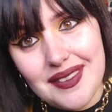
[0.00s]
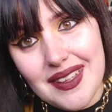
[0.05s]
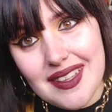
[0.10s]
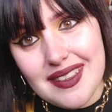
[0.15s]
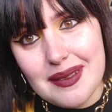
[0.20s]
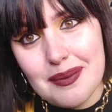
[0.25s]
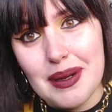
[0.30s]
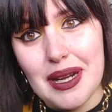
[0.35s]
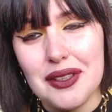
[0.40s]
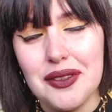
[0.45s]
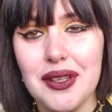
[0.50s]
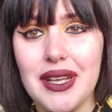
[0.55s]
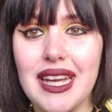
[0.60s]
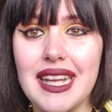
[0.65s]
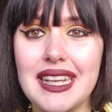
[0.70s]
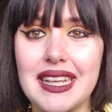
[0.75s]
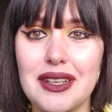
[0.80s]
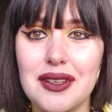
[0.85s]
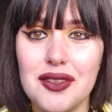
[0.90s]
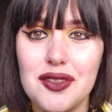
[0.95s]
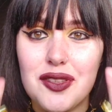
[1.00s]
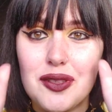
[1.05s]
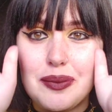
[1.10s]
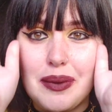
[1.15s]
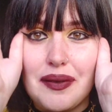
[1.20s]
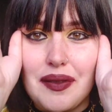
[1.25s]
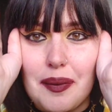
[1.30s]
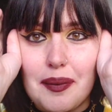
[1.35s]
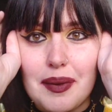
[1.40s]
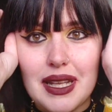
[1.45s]
vi è sembrato carino, insomma
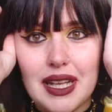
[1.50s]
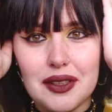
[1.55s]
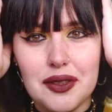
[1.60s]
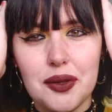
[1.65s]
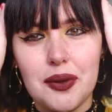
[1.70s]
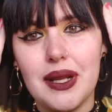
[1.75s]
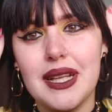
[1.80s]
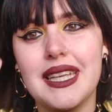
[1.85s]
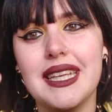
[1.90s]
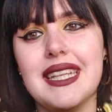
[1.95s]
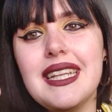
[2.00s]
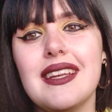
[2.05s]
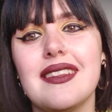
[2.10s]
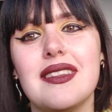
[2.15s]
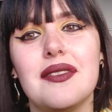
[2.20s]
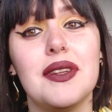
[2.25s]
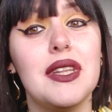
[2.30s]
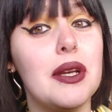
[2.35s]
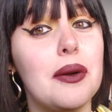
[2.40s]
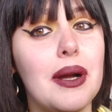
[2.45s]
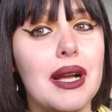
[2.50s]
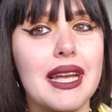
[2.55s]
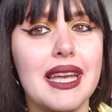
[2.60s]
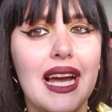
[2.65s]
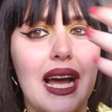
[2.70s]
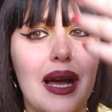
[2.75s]
vi abbia dato qualche idea se avete qualche